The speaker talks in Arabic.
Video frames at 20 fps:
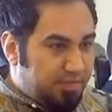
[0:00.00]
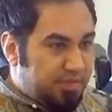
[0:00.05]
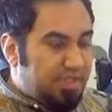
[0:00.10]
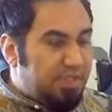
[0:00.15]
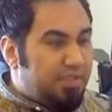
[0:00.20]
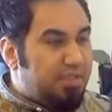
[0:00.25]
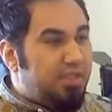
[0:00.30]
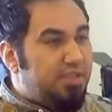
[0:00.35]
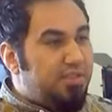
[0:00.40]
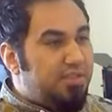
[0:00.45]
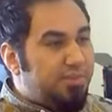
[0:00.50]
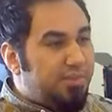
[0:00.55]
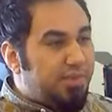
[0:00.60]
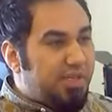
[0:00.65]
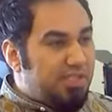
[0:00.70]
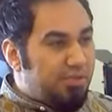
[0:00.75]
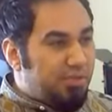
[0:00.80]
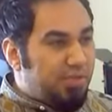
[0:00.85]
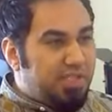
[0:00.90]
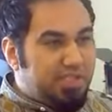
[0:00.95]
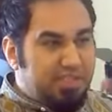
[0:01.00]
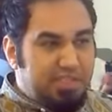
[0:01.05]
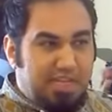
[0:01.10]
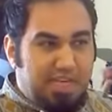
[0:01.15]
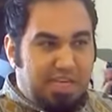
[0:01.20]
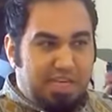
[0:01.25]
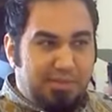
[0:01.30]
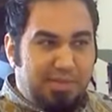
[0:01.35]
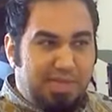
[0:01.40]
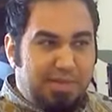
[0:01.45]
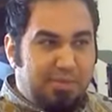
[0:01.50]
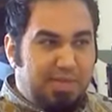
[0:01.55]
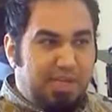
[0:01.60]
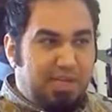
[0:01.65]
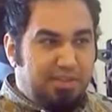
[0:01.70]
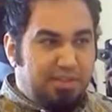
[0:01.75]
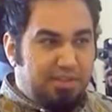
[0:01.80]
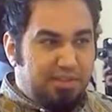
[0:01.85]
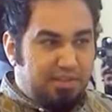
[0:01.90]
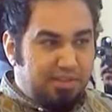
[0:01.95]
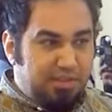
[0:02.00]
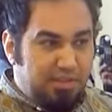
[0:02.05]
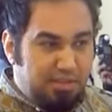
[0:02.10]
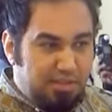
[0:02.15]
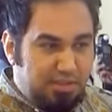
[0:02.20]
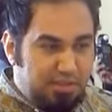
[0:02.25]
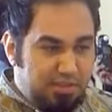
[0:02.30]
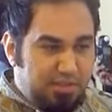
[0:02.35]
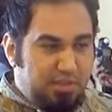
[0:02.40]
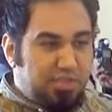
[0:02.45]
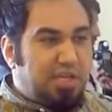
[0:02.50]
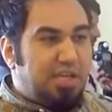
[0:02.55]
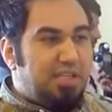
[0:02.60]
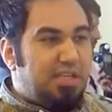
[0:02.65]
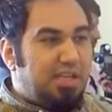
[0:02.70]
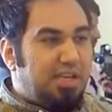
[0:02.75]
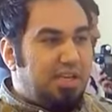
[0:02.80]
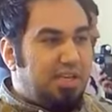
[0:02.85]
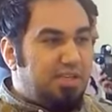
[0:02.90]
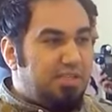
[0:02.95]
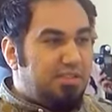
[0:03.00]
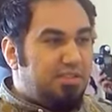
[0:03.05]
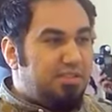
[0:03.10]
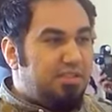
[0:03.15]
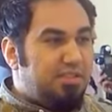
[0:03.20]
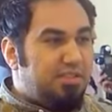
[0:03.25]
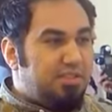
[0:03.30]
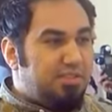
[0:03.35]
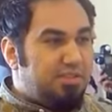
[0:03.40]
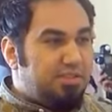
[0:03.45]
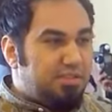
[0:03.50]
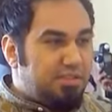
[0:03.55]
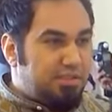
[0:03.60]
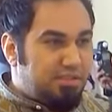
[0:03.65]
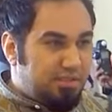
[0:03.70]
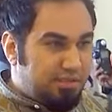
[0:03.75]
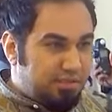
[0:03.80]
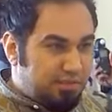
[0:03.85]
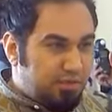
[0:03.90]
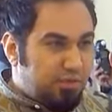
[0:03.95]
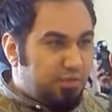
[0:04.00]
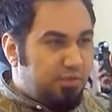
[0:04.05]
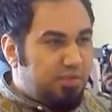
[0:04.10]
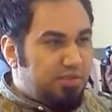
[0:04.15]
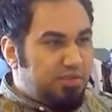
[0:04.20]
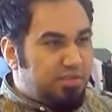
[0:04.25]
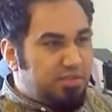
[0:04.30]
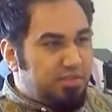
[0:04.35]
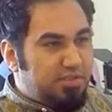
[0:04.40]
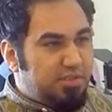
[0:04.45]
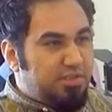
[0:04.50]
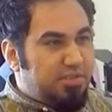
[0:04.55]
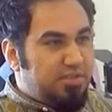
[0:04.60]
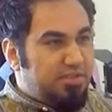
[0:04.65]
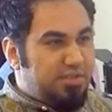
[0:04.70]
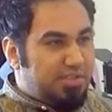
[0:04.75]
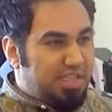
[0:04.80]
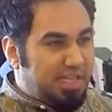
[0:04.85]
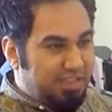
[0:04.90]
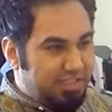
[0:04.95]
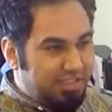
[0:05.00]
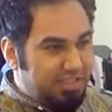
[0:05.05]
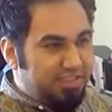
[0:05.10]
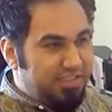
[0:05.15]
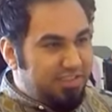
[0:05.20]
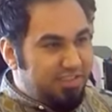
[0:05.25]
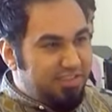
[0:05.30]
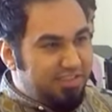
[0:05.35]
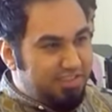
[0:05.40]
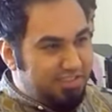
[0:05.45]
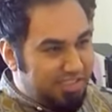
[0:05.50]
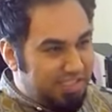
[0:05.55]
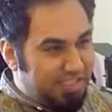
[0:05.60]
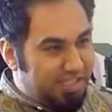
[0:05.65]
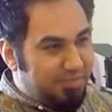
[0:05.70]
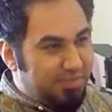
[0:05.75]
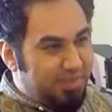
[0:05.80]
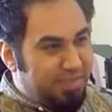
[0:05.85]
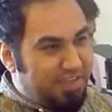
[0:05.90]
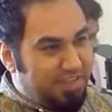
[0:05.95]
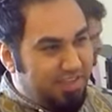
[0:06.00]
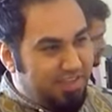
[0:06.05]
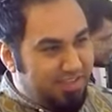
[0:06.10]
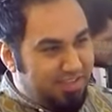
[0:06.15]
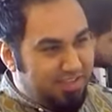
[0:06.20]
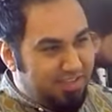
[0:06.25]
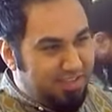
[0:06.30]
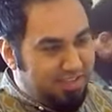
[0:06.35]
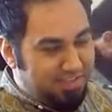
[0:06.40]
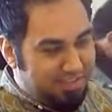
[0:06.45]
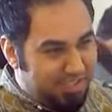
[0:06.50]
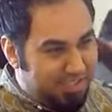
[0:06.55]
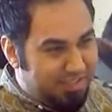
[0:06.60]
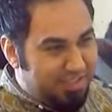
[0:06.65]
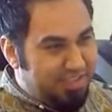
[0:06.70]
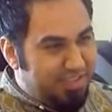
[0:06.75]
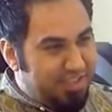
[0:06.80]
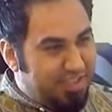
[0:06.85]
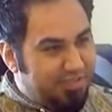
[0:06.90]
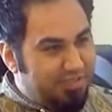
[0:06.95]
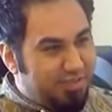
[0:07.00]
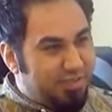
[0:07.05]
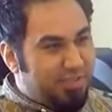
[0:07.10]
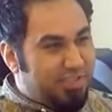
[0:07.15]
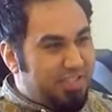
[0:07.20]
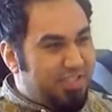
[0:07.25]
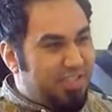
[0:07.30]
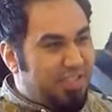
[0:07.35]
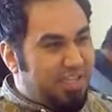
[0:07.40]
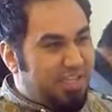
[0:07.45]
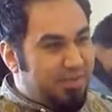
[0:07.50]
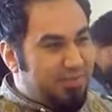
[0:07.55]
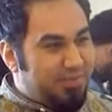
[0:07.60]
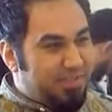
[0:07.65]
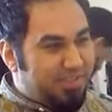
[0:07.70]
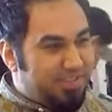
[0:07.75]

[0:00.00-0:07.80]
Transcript: الاندماج والاحتكاك مع بعض ان شاء الله راح نكون آه، صانعين سينما جديده في الوطن العربي